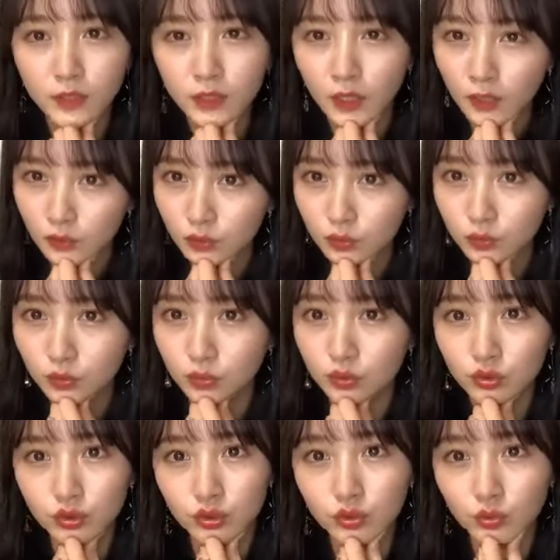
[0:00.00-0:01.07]
ハートくんの
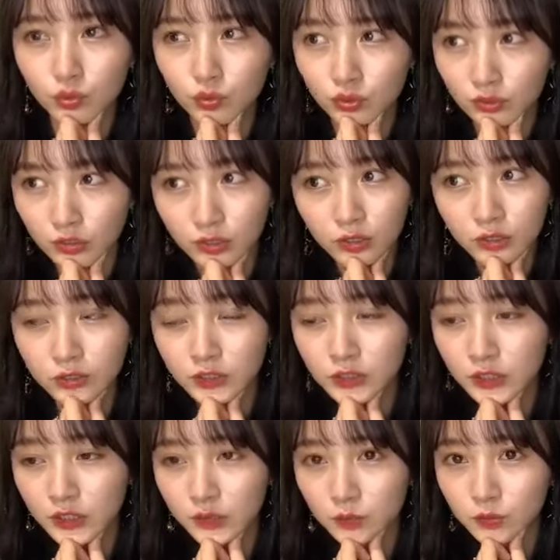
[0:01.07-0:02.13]
クッションとか T
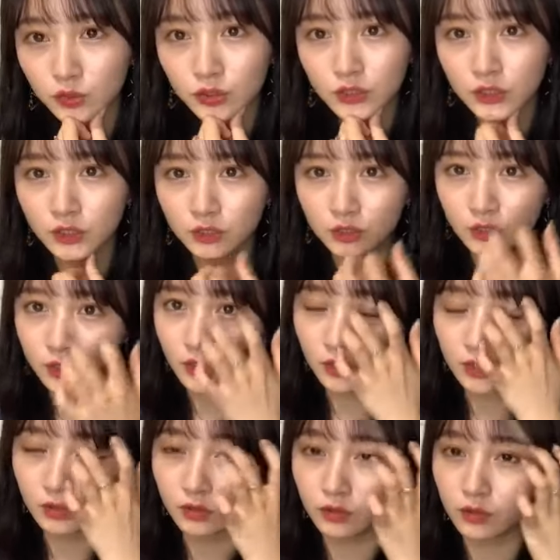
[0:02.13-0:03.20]
シャツも載せてくださっ
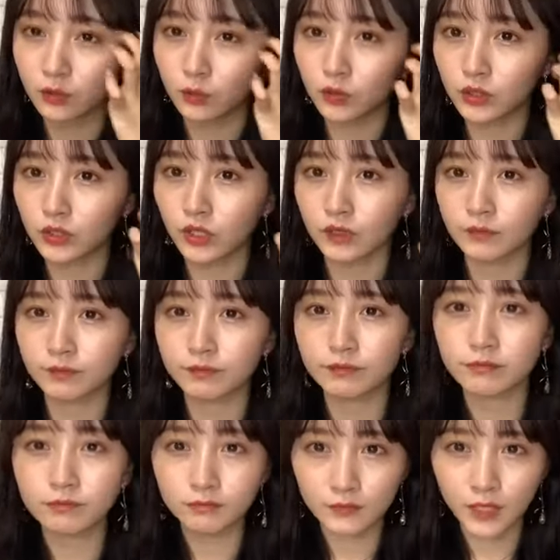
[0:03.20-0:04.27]
てる方もい
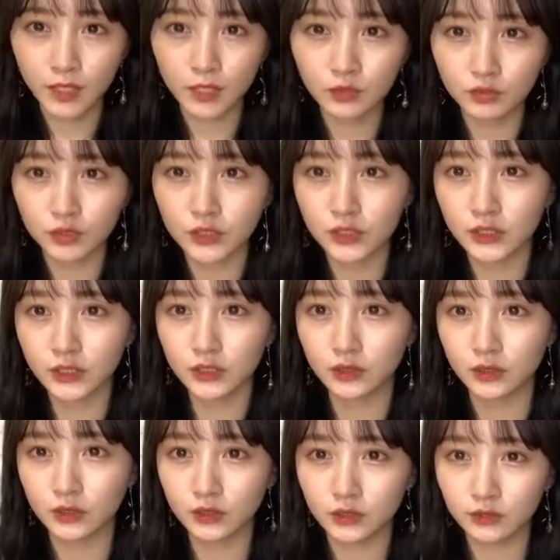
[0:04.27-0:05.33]
て嬉しい
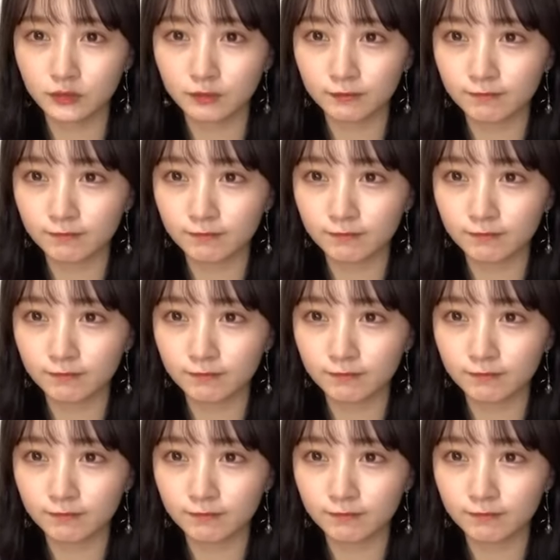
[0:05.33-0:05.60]
です